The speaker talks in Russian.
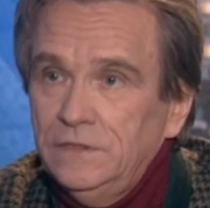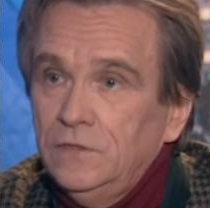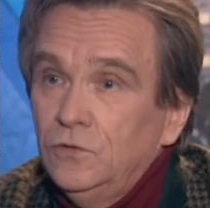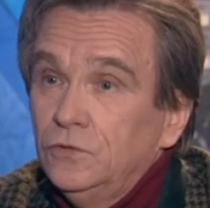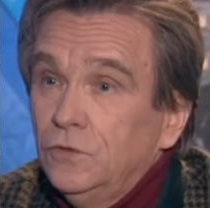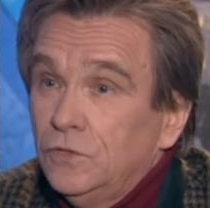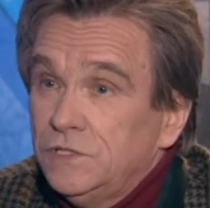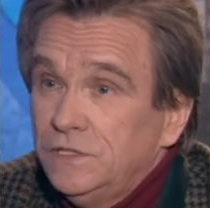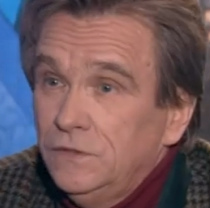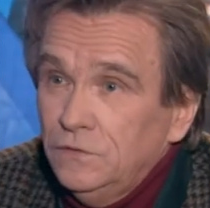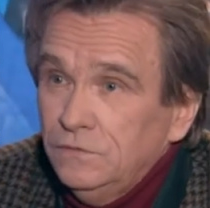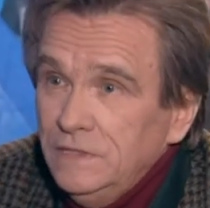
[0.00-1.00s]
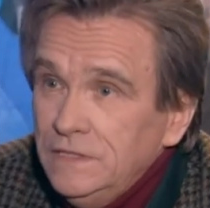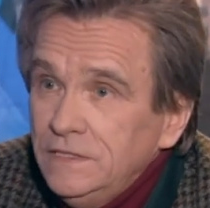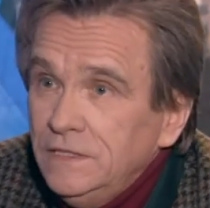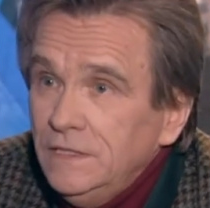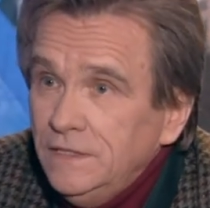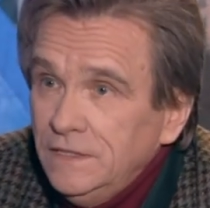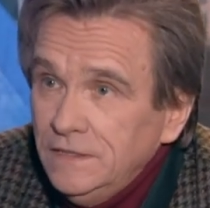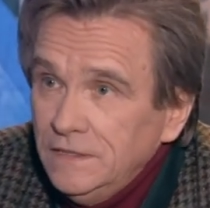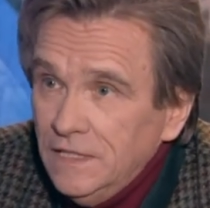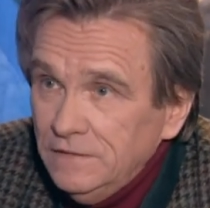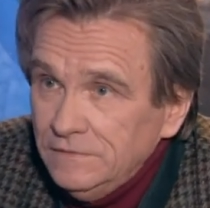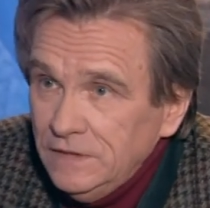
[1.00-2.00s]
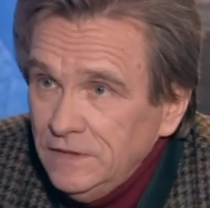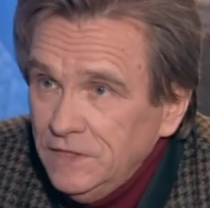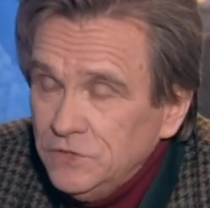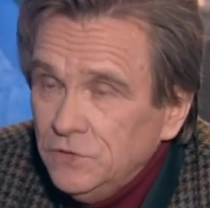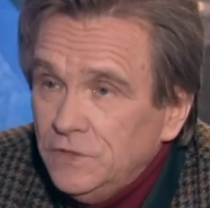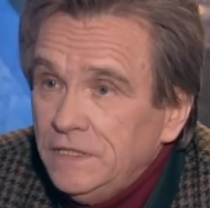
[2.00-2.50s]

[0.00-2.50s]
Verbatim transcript: Художественный руководитель и главный дирижер.